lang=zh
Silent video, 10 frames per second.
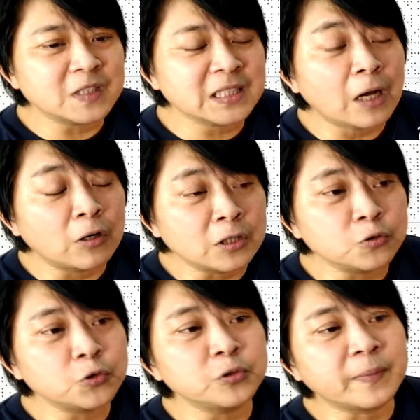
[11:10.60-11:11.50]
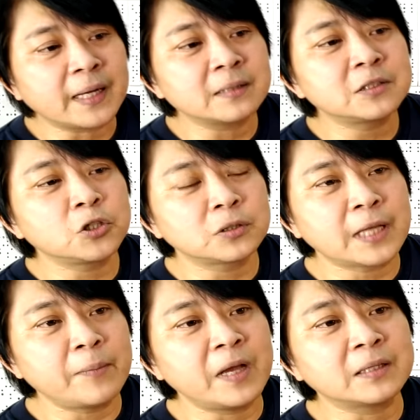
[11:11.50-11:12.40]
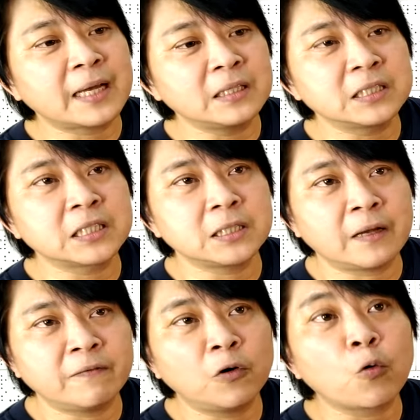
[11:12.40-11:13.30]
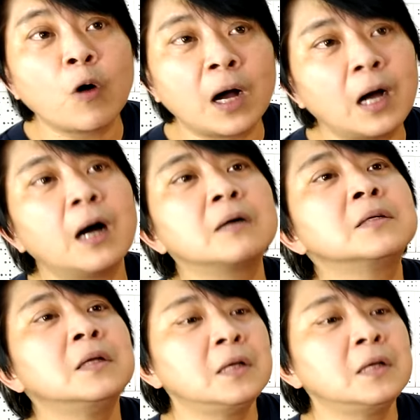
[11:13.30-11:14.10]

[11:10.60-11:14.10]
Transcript: 少人去嘛，就代表它的自然风光好。